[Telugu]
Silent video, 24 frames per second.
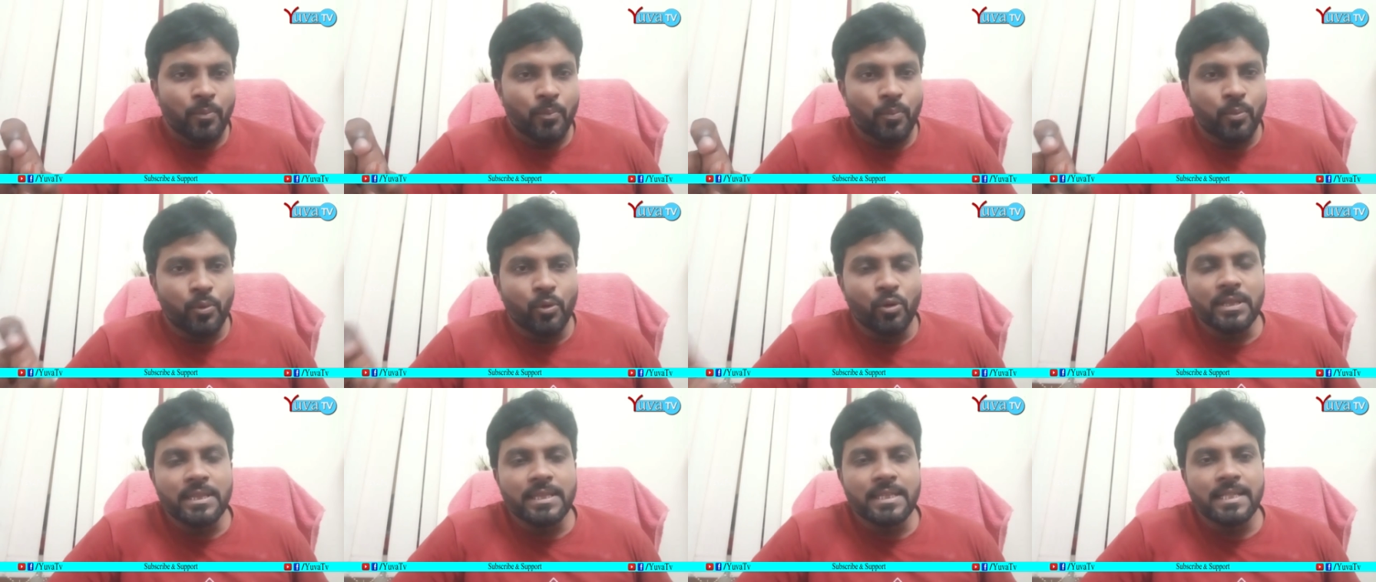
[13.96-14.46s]

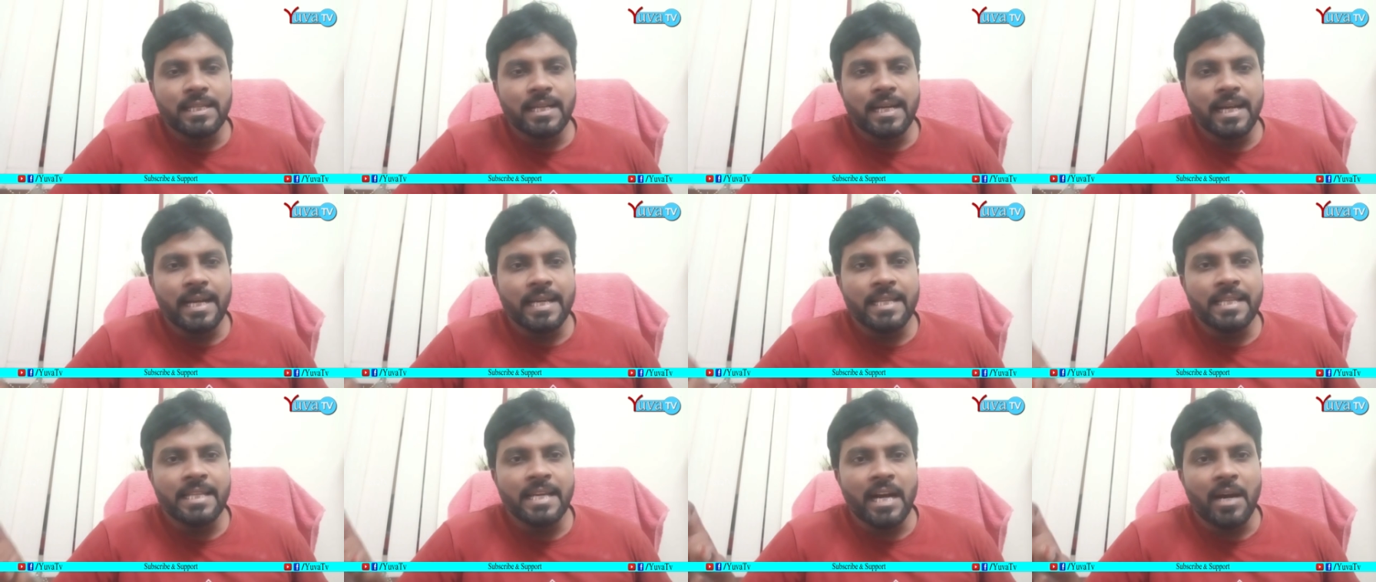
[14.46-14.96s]
పూర్తిగా
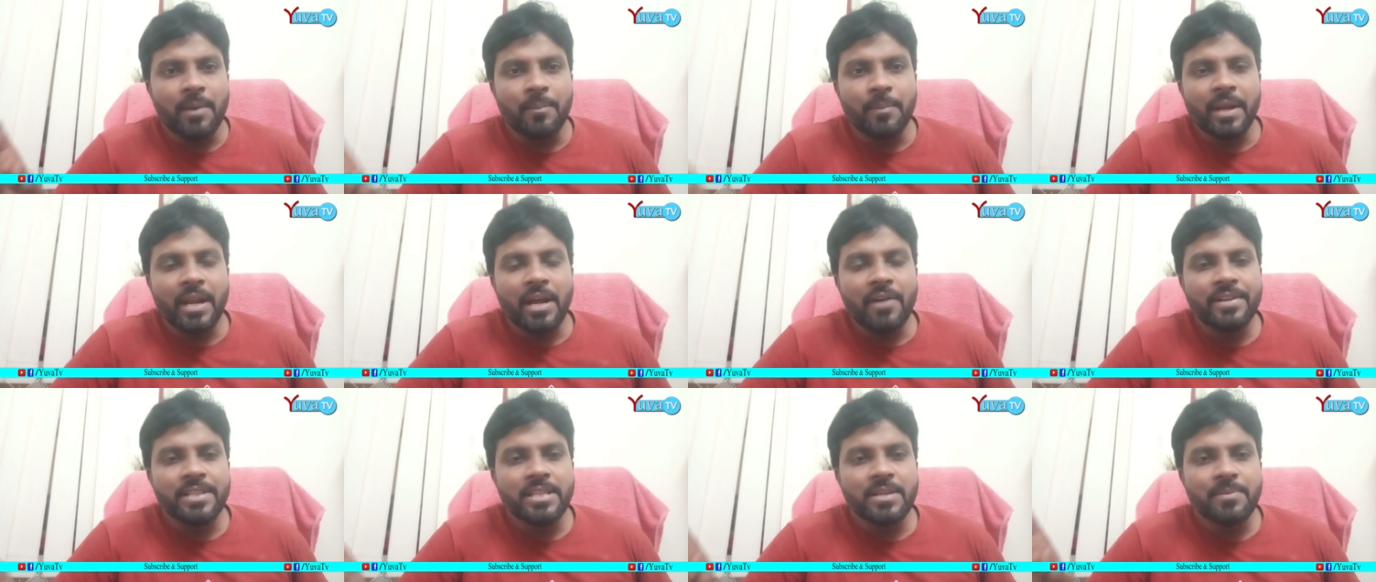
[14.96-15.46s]
ఇది
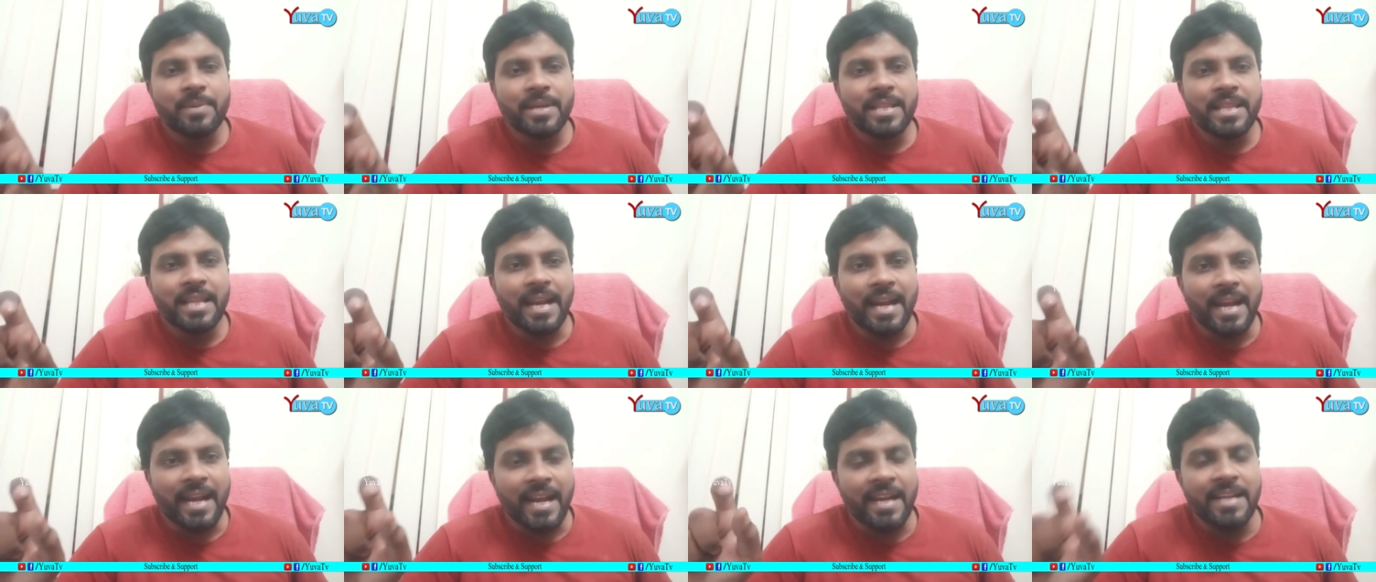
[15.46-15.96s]
అమరావతి
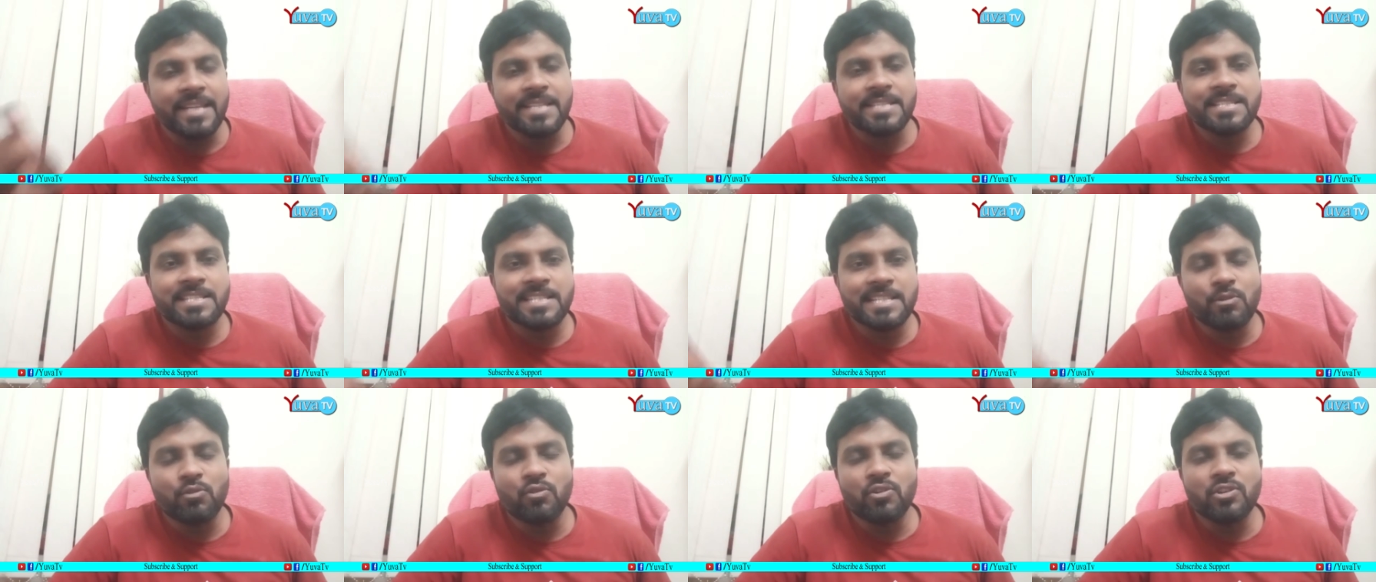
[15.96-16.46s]
మీద
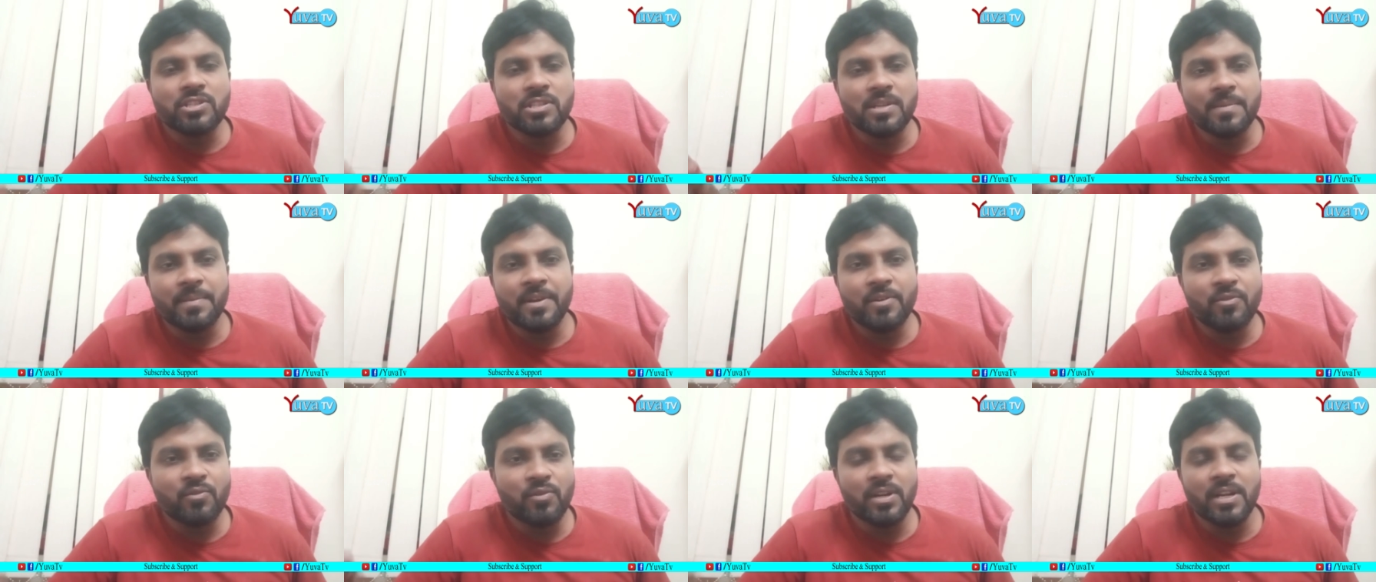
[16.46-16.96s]
రచ్చ
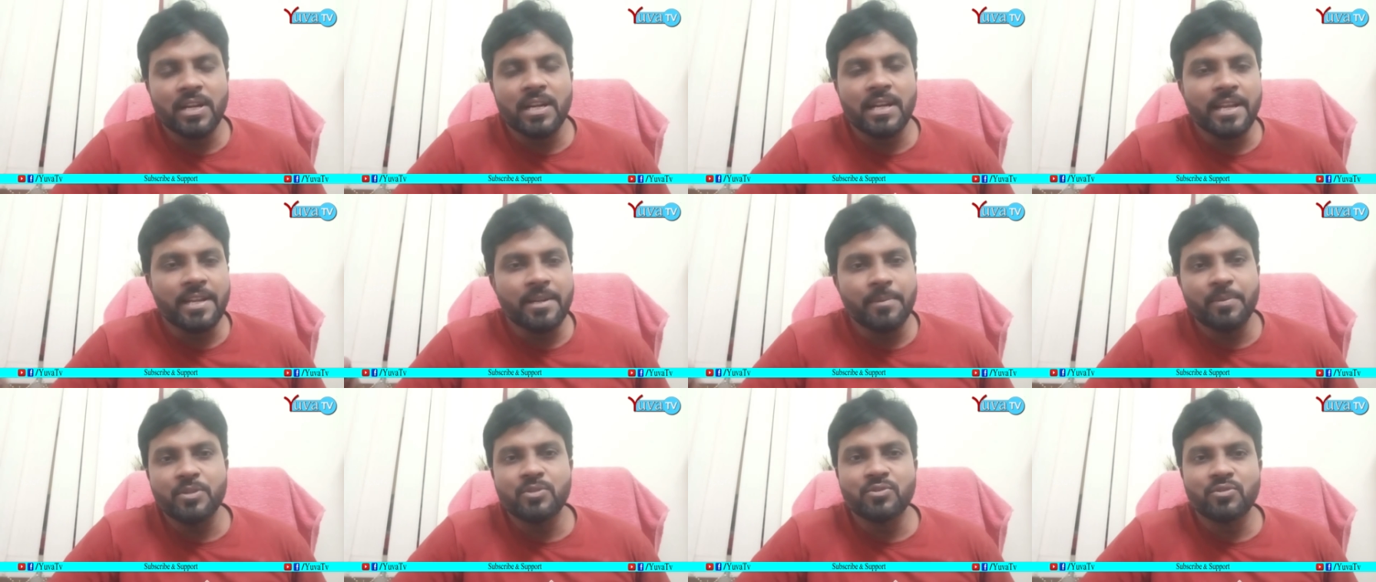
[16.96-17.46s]
కోసమే ఉన్నట్లు
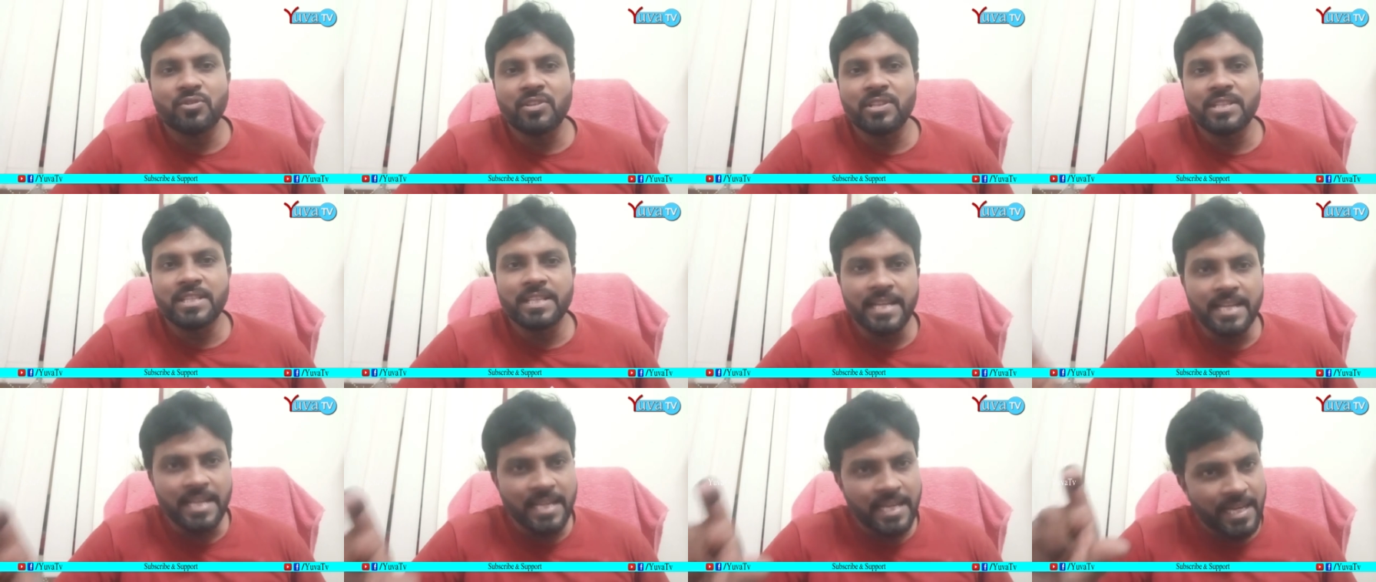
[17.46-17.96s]

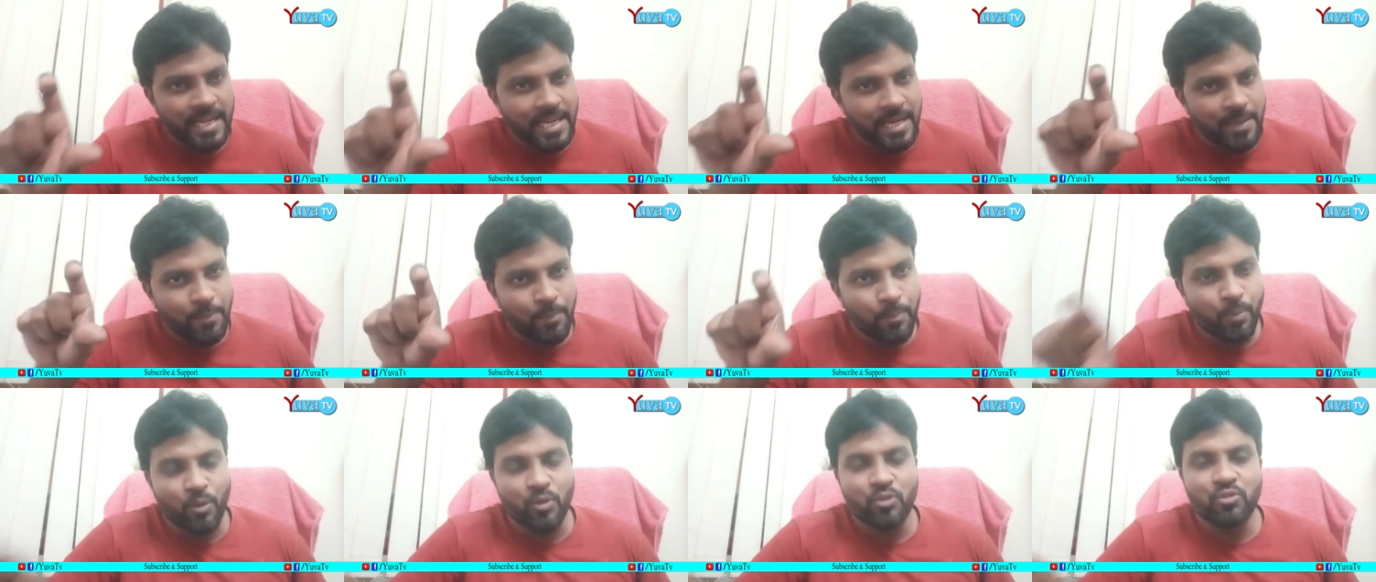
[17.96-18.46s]
అనిపిస్తోంది అని
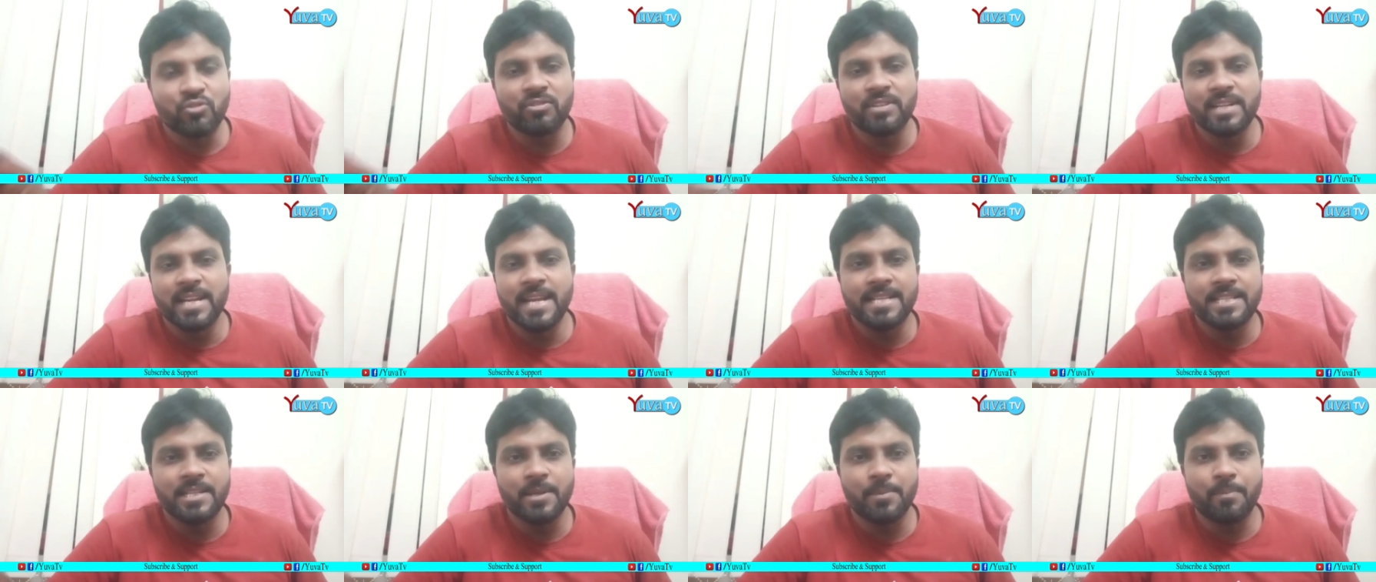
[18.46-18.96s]
నేను
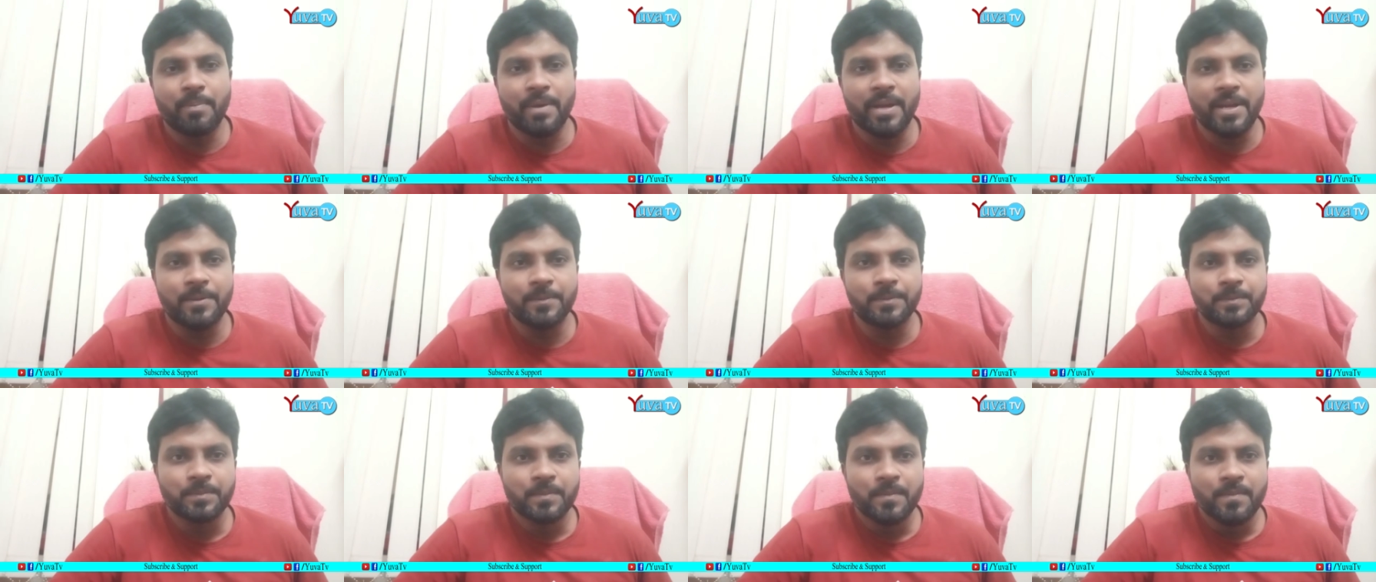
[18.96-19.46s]
ప్రొద్దునే
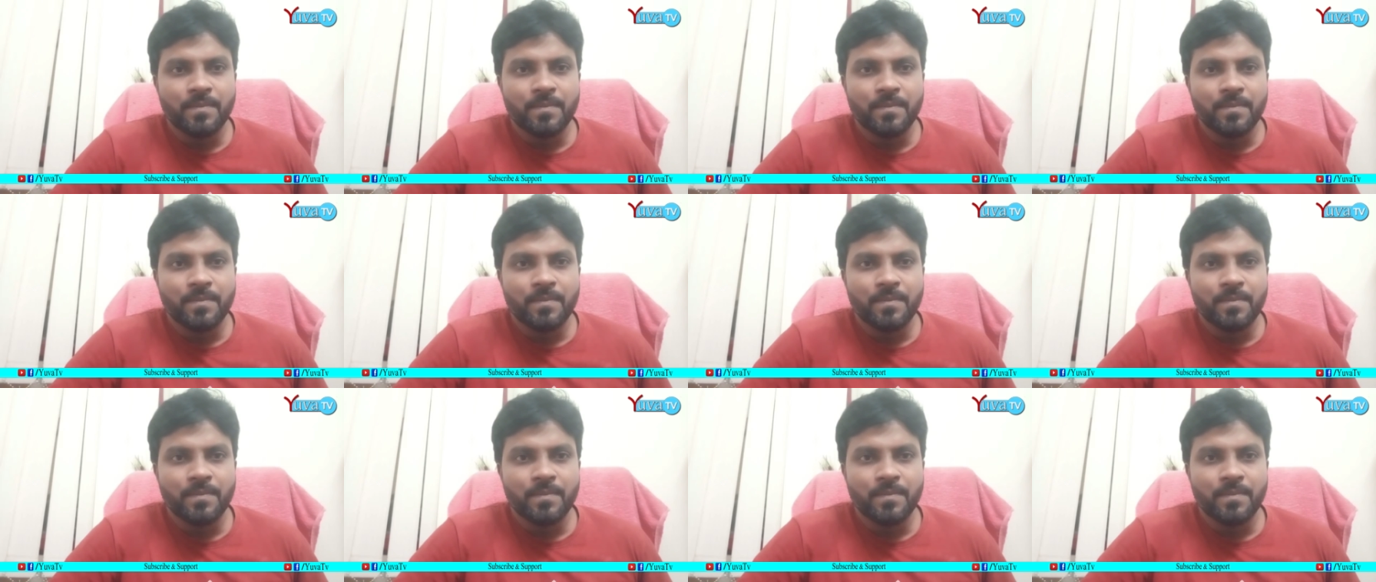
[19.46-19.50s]
చెప్పాను